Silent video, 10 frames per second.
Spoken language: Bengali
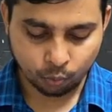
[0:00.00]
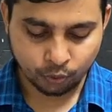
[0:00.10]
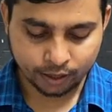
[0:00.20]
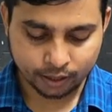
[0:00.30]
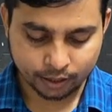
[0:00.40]

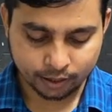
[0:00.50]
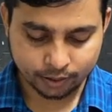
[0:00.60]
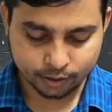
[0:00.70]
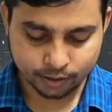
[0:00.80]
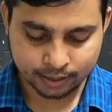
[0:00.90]
উইকি
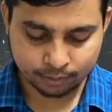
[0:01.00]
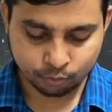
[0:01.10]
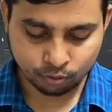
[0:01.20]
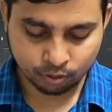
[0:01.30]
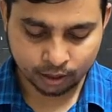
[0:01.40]

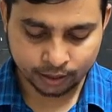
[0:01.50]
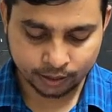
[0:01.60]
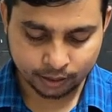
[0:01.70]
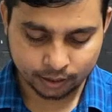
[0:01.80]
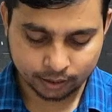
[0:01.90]
ডাব্লু
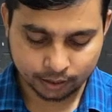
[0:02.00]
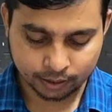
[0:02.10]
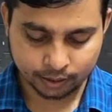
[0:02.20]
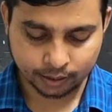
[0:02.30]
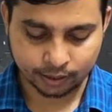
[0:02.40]
আই
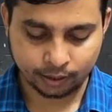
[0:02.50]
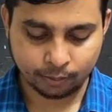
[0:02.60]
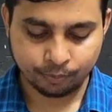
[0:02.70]
কে আই